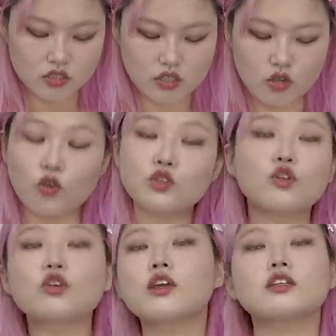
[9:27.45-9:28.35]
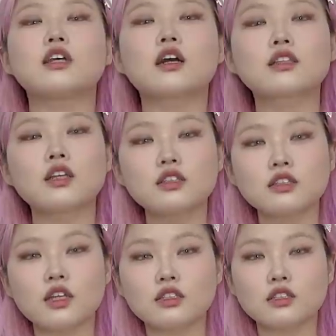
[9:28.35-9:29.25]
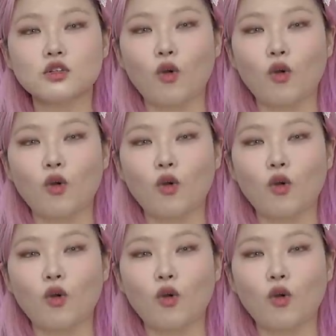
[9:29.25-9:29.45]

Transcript: 제 엉덩이가 작다는 사실을